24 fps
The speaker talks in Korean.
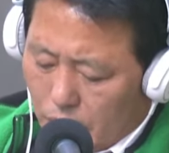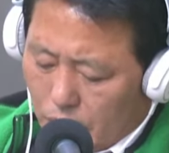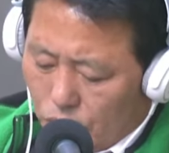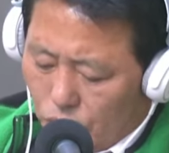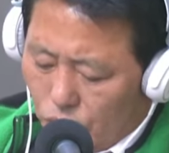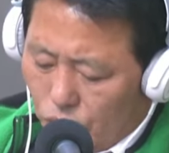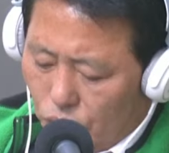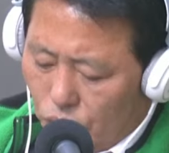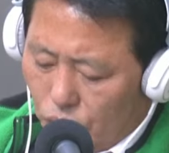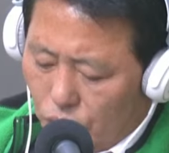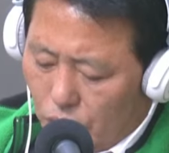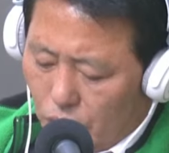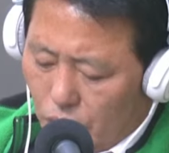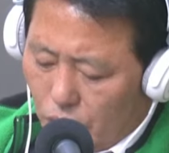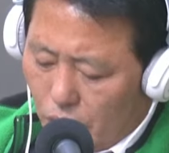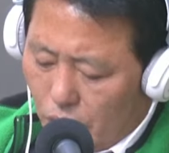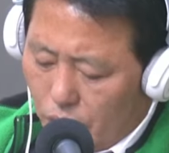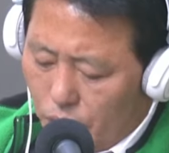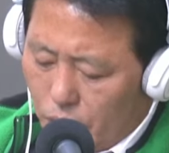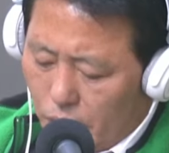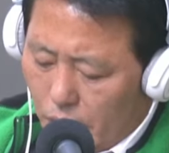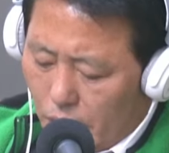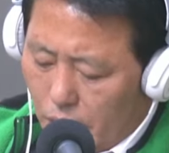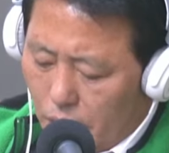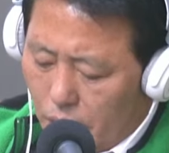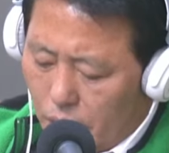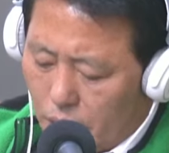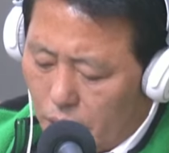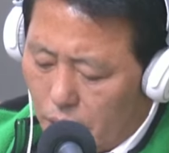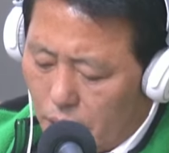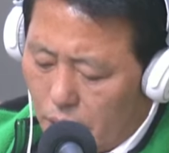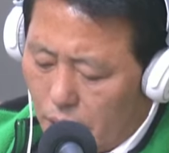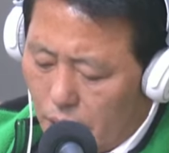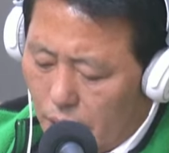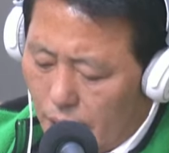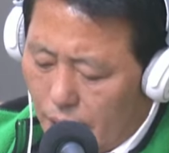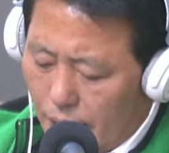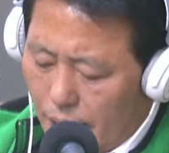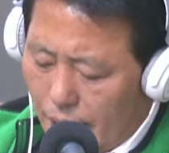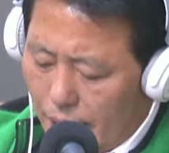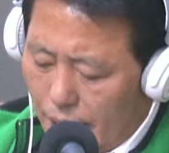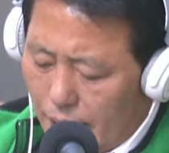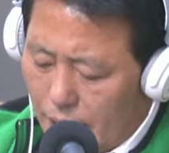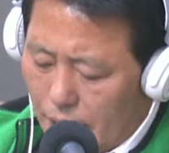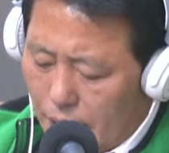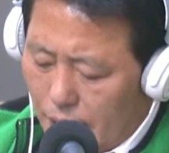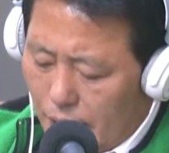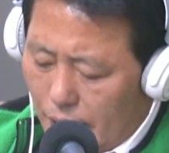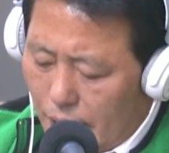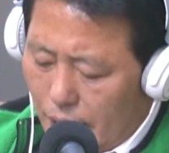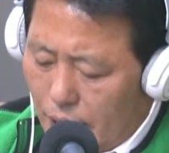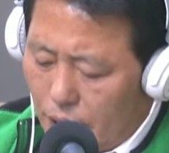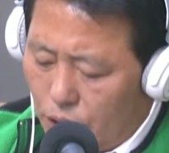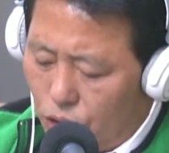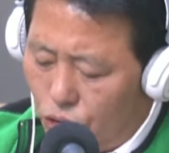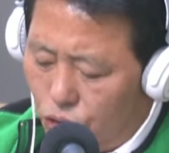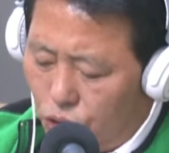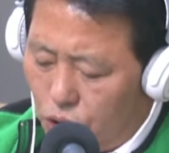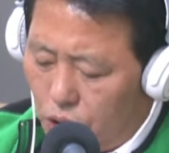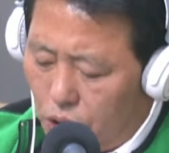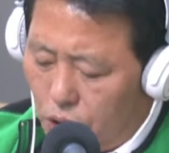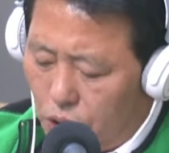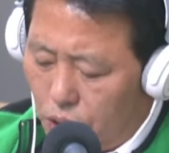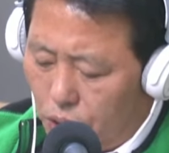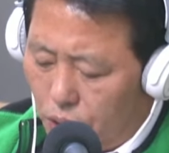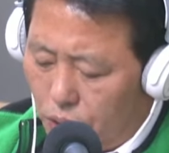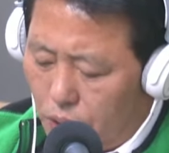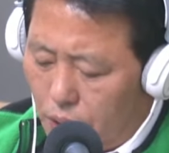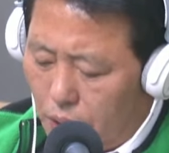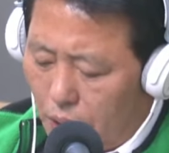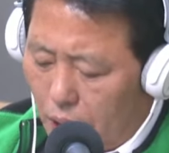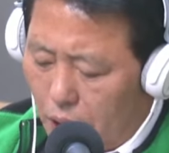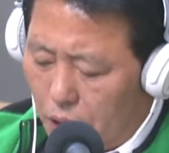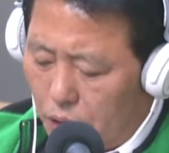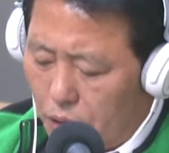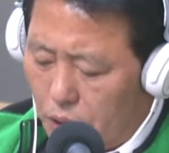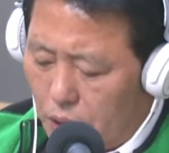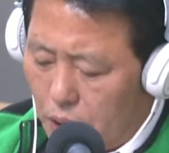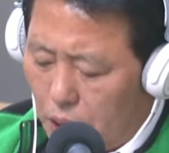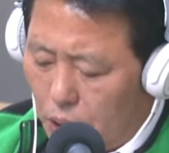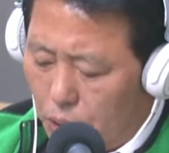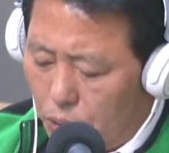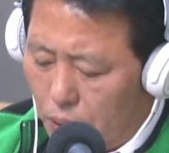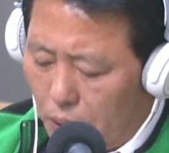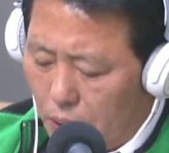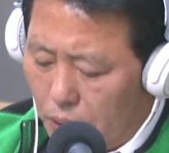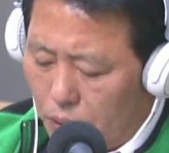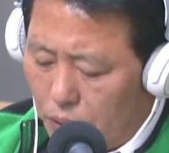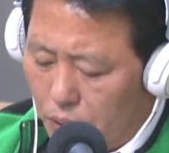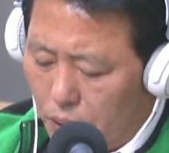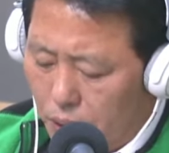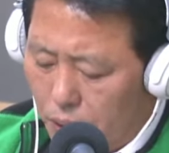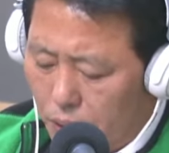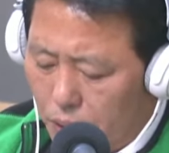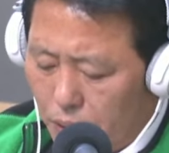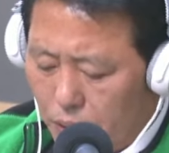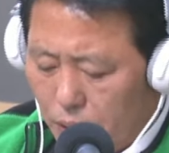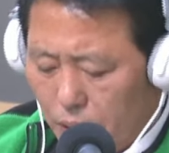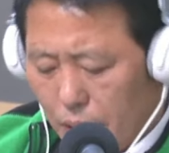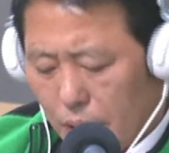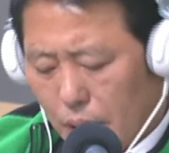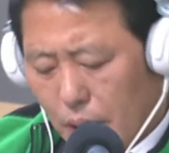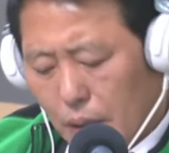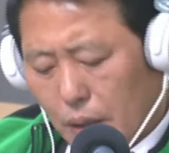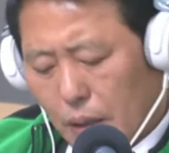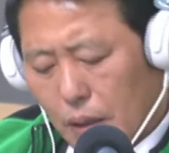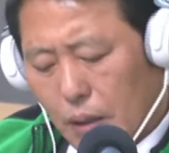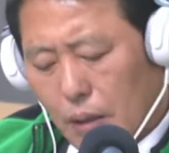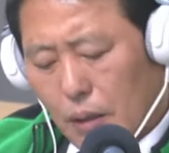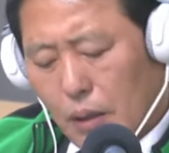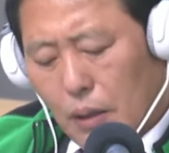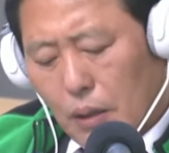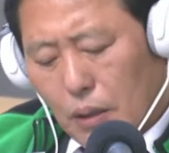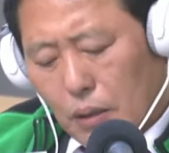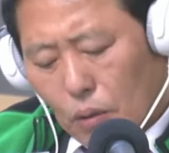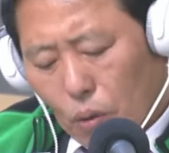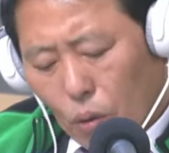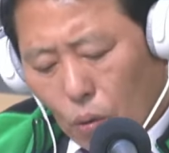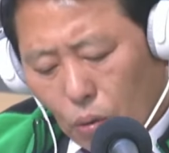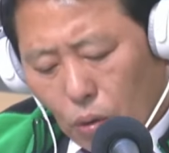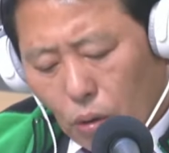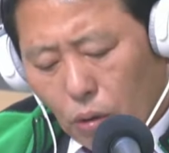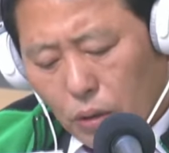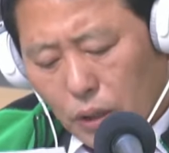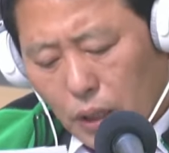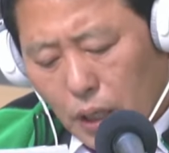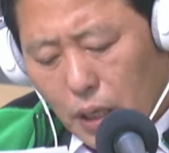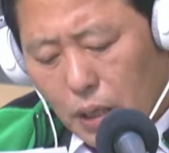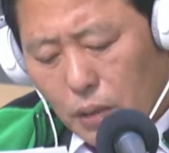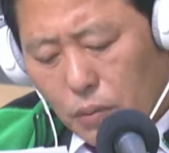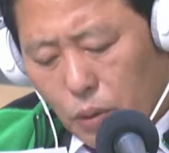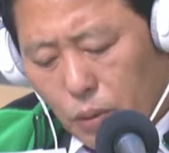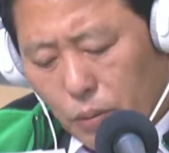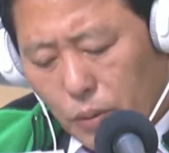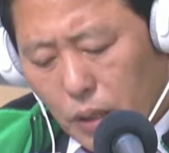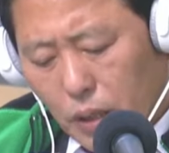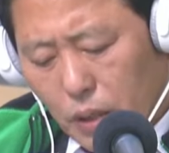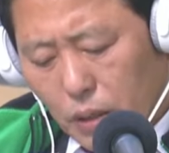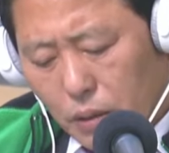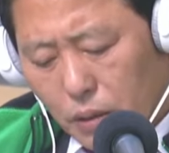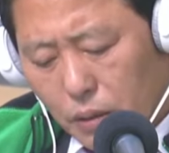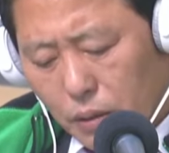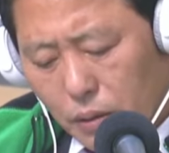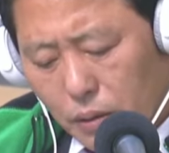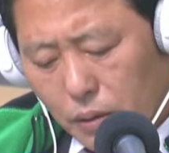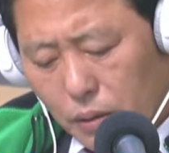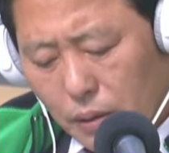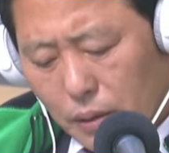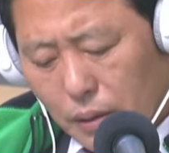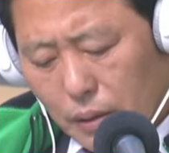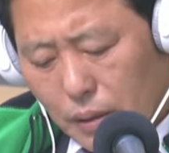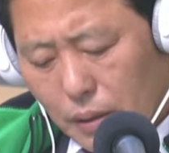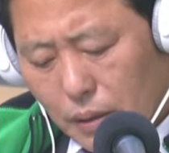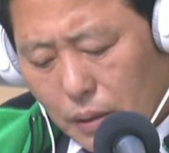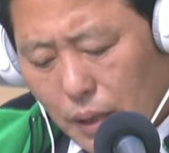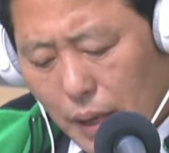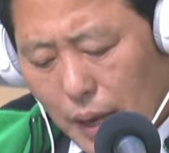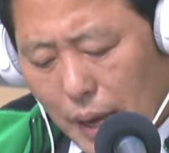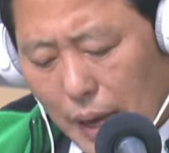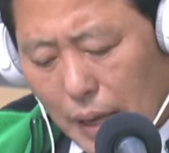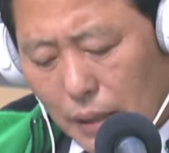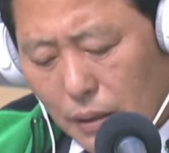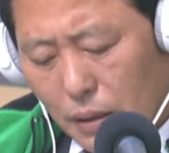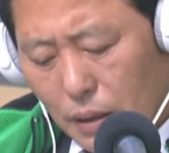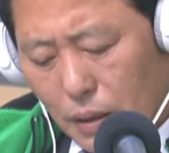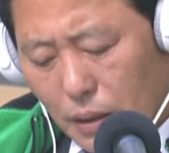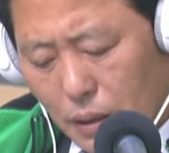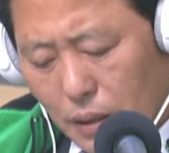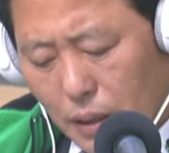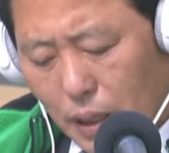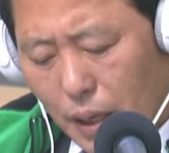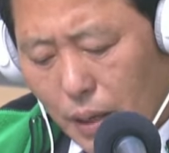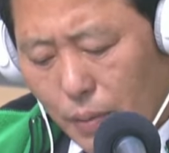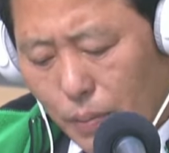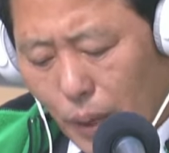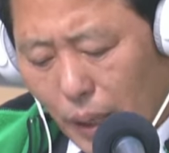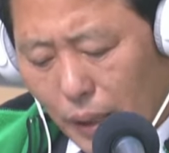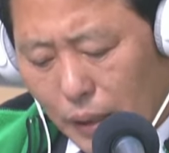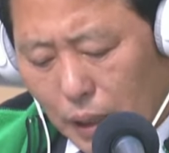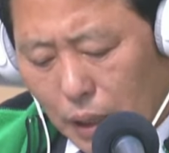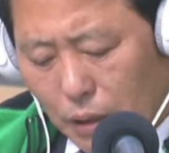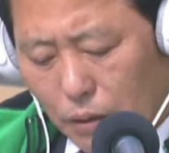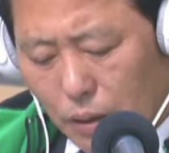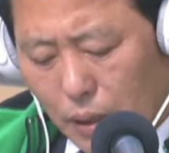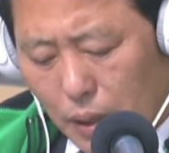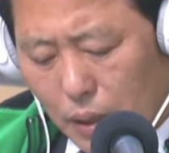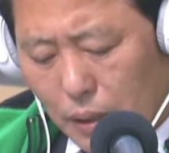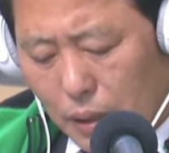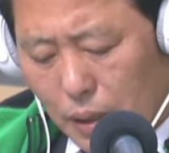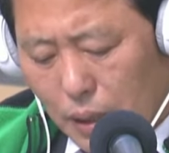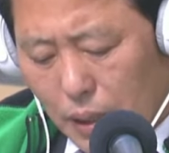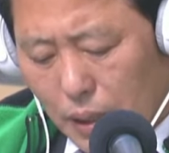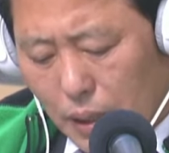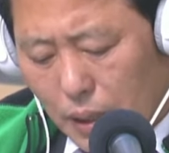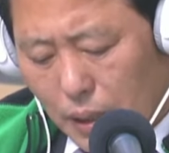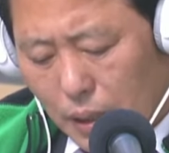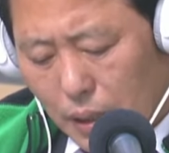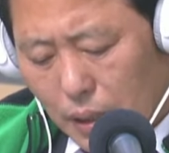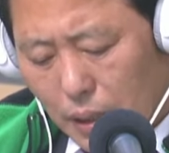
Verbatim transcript: 누구는 검찰 역사상 가장 수치스러운 사건이라고도 하던데요. 동영상을 보면 다들 그 사람 맞다고 하는데